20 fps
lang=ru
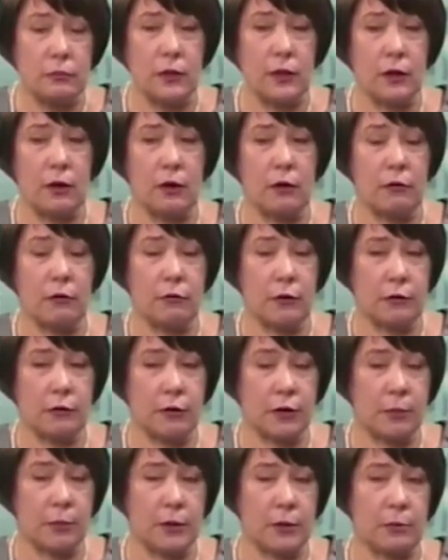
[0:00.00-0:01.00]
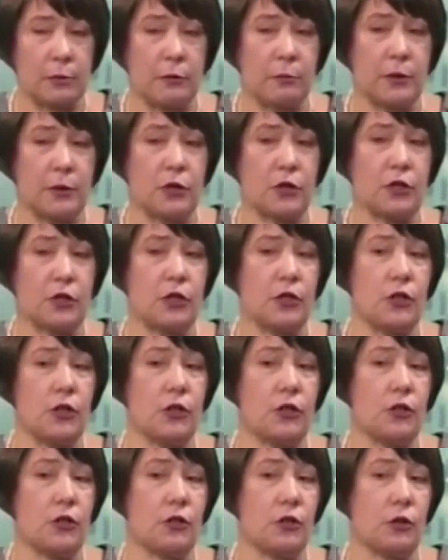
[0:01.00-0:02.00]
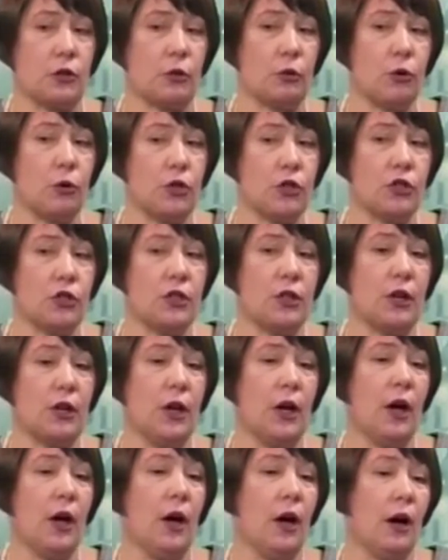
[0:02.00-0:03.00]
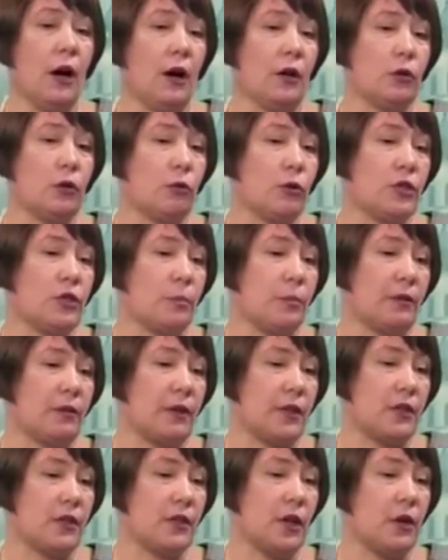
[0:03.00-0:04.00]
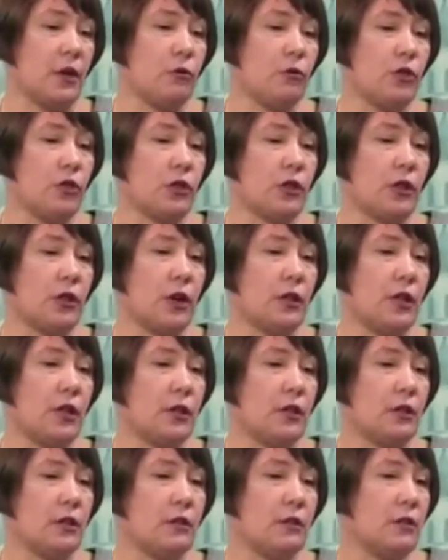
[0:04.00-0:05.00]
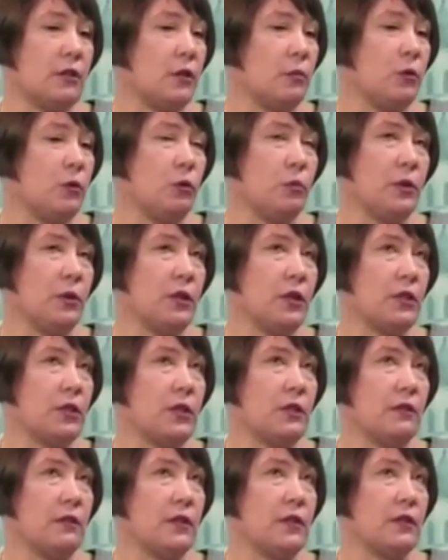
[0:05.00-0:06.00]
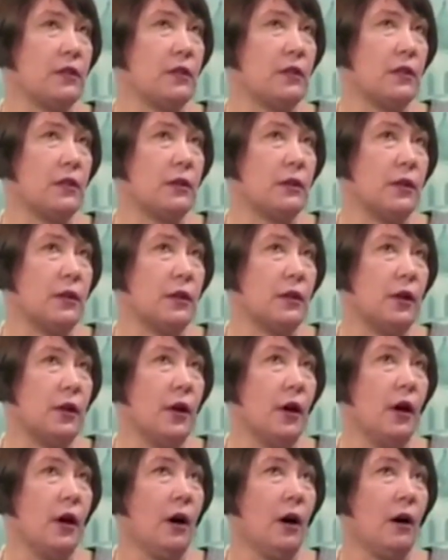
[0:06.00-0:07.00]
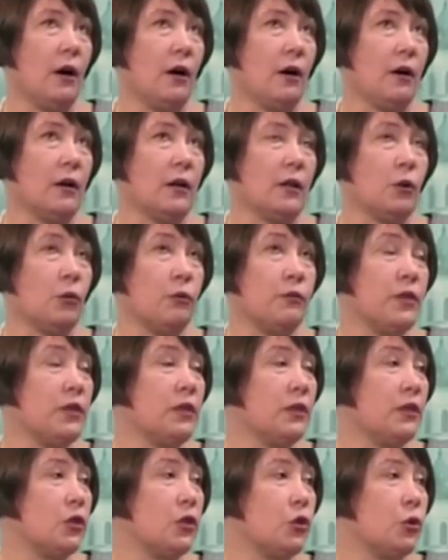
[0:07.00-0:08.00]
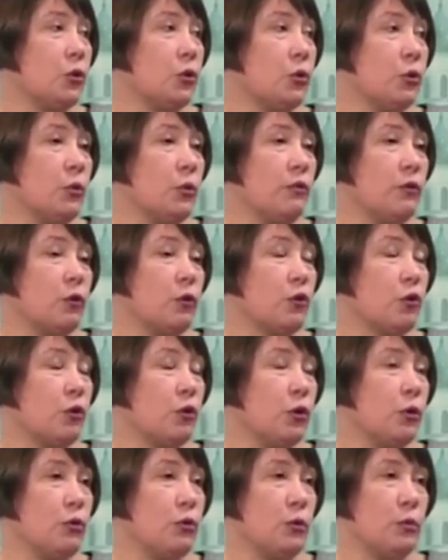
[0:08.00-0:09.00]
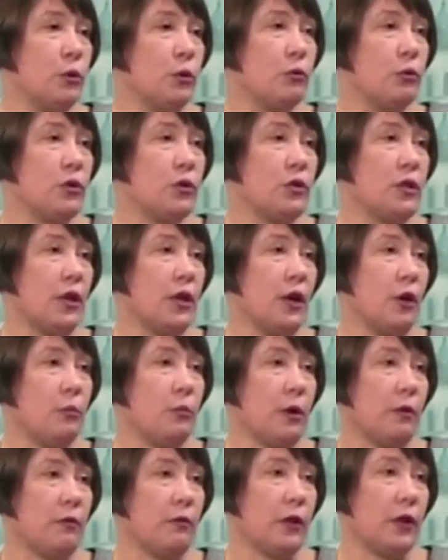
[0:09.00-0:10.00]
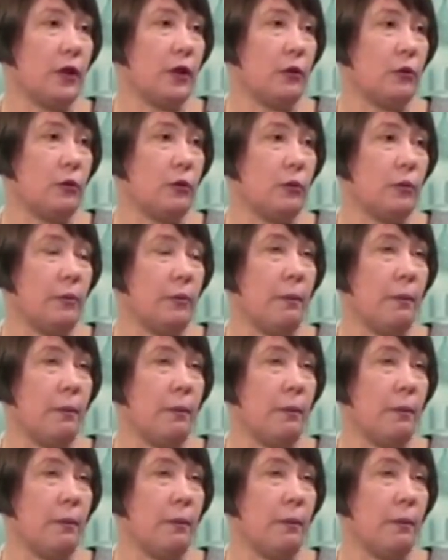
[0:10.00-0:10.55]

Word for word: а, в экипаж были впряжены э, четыре лошади, а, трое сопровождающих. И когда они где-то минут 15-20 ехали, а, она увидела, что вооруженные люди бегут и стреляют прямо в карету.